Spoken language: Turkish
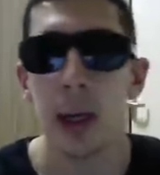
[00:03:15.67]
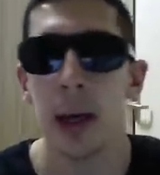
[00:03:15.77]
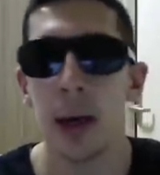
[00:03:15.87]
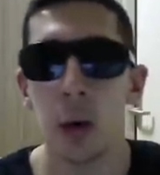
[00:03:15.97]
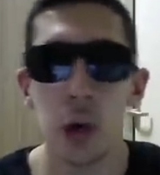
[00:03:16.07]

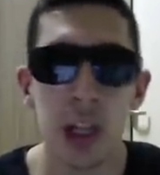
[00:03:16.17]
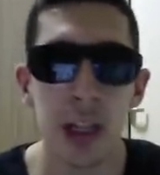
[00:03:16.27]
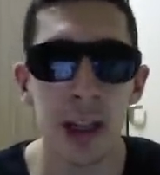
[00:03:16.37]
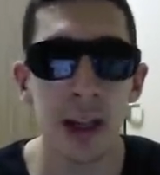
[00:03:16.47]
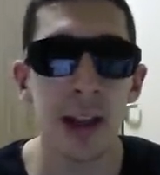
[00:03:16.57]
E, o
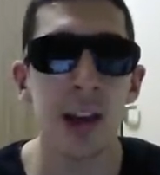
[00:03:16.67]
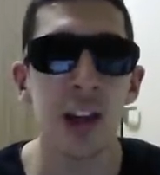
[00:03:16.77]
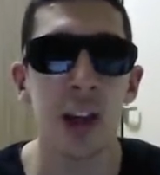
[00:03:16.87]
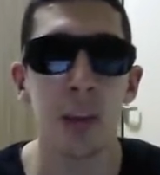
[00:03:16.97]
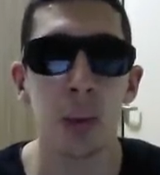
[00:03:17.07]
şekilleri
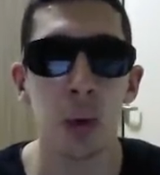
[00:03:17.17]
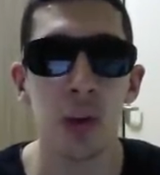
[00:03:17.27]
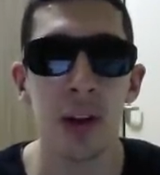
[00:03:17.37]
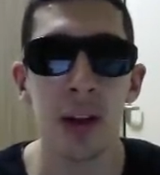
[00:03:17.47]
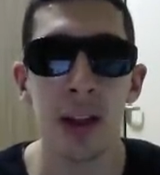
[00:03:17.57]
gerçekten
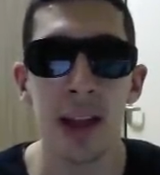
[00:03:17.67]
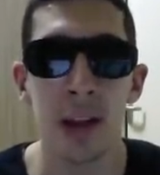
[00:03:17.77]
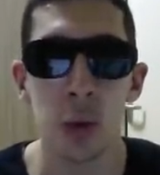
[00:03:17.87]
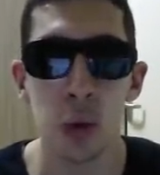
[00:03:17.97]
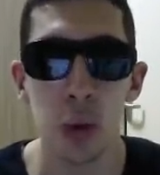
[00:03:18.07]
bronzların da
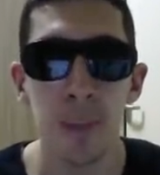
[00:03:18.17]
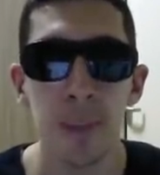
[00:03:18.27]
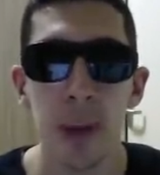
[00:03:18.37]
değeri düştü.